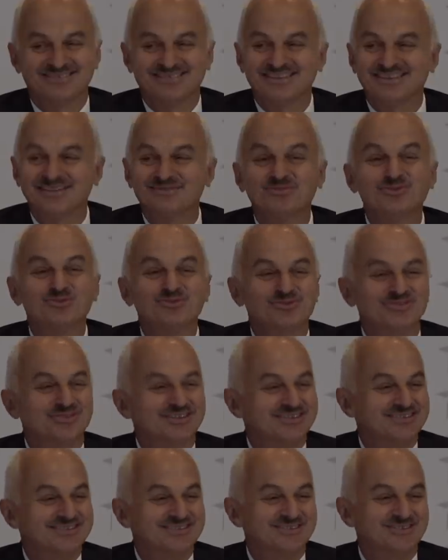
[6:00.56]
bir yerde buluruz
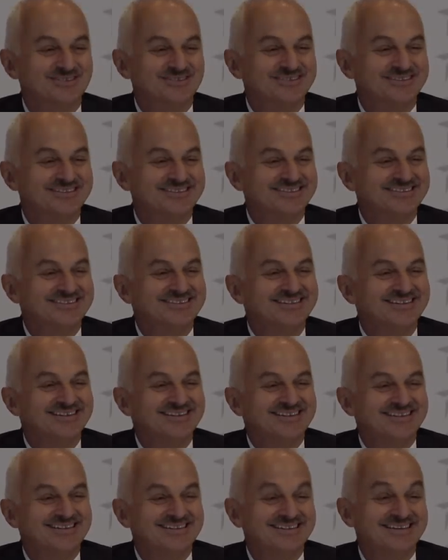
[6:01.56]
alırız onları.
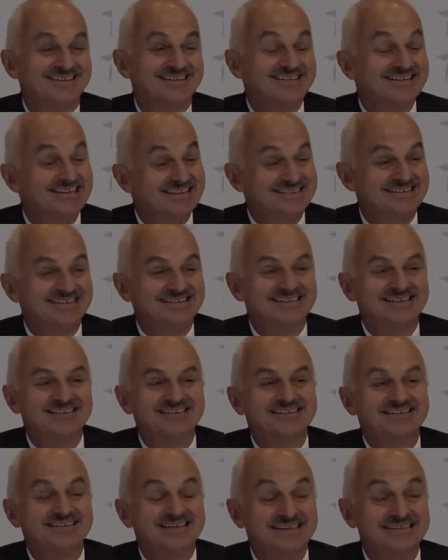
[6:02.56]
Yani gerçekten
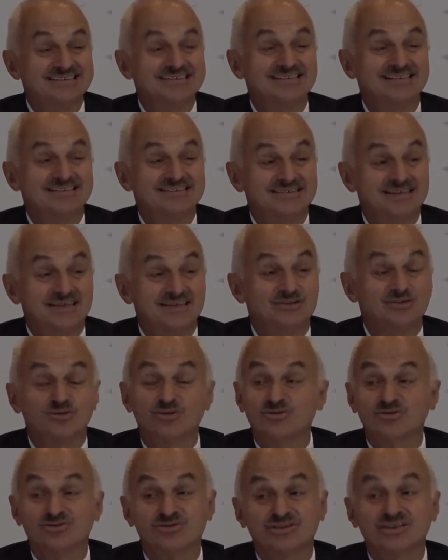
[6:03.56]
gençler
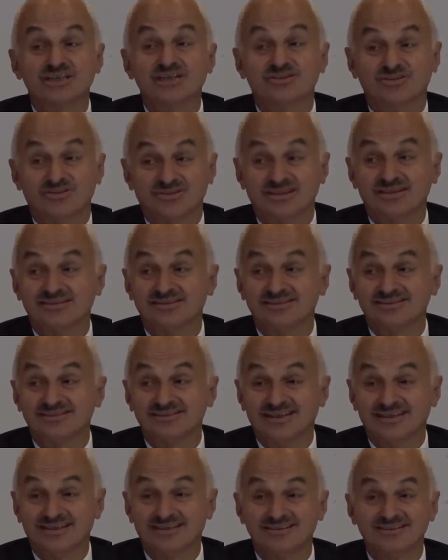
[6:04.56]
teknolojiye
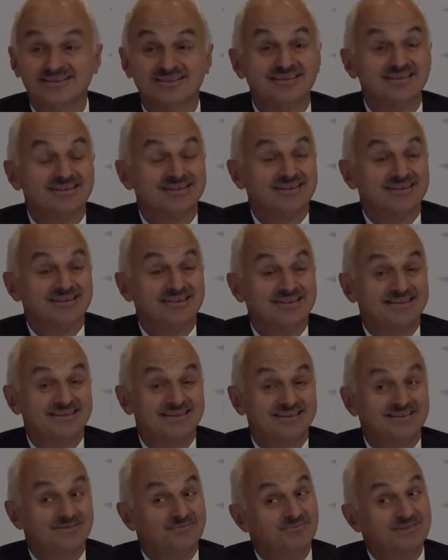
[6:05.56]
yönelsinler.
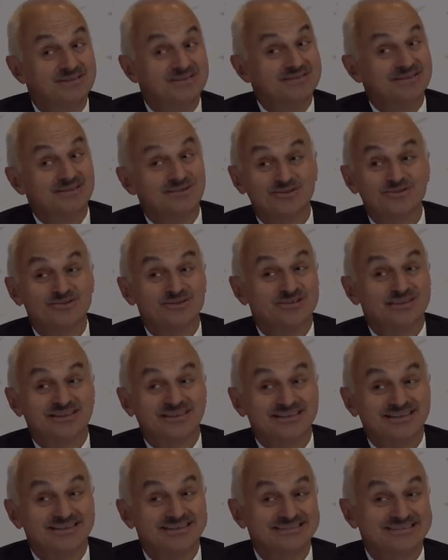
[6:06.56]
Ee, bir sene önce
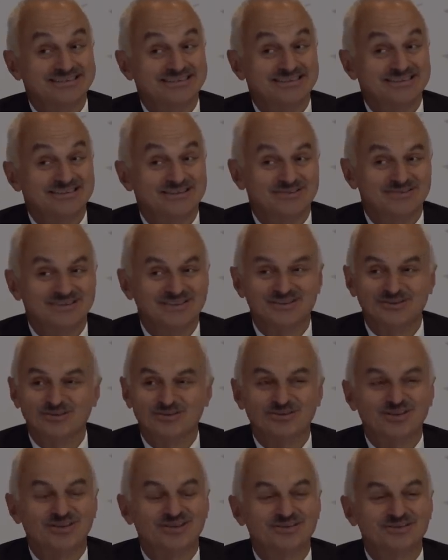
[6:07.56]
de gençlere iş verin
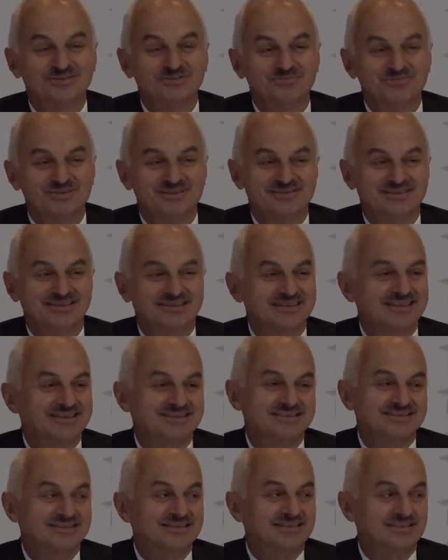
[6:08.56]
diyorlardı. Biz de
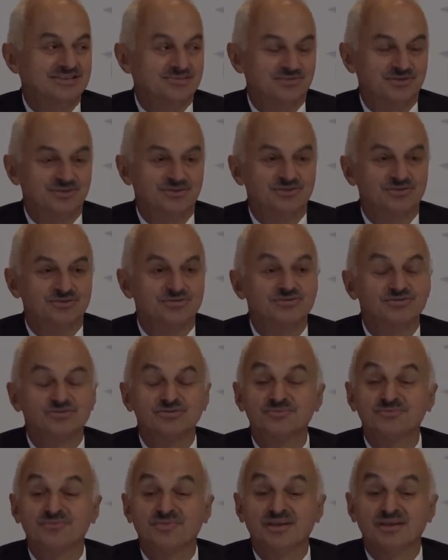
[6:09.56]
gençlere iş veriyoruz.
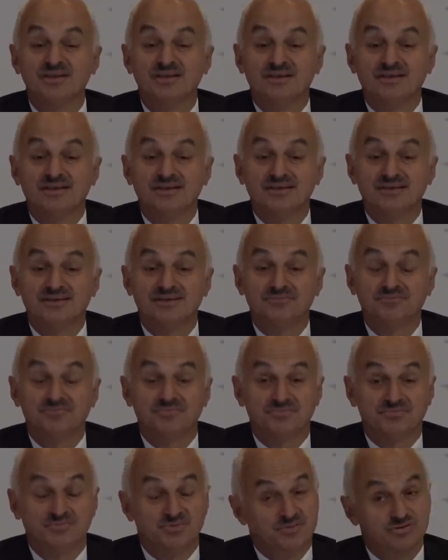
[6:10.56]
Ee,
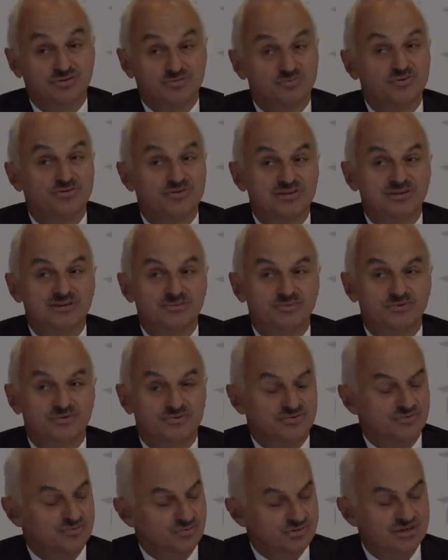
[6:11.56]
Birçok proje
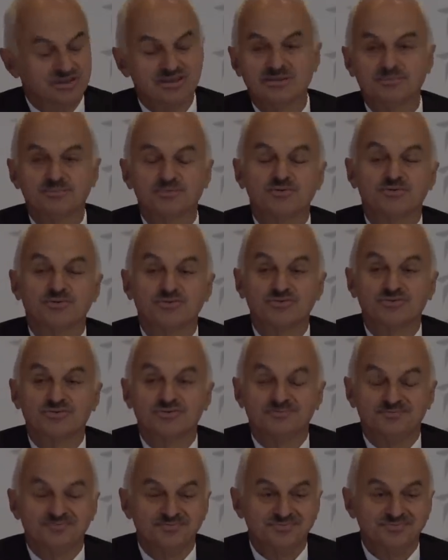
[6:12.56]
yapıyoruz, uçak yapıyoruz.